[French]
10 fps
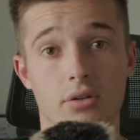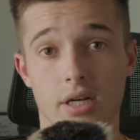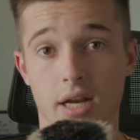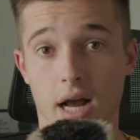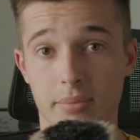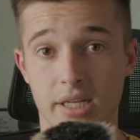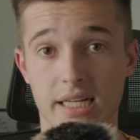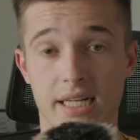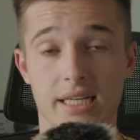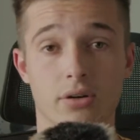d'aller ramener
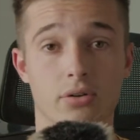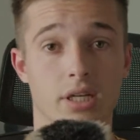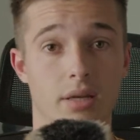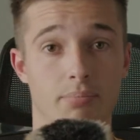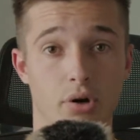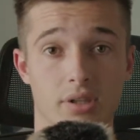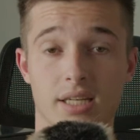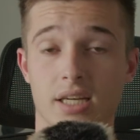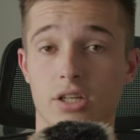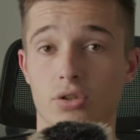le client, d'aller porter
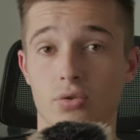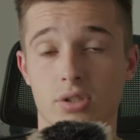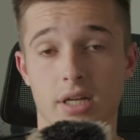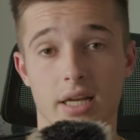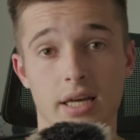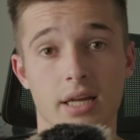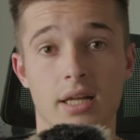quelque chose, d'aller